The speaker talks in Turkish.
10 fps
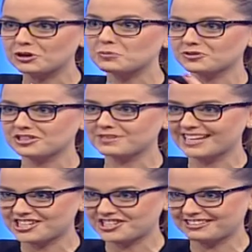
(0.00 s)
E, empati, Burada
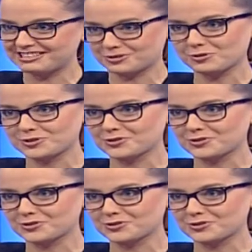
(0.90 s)
bir eşitlik söz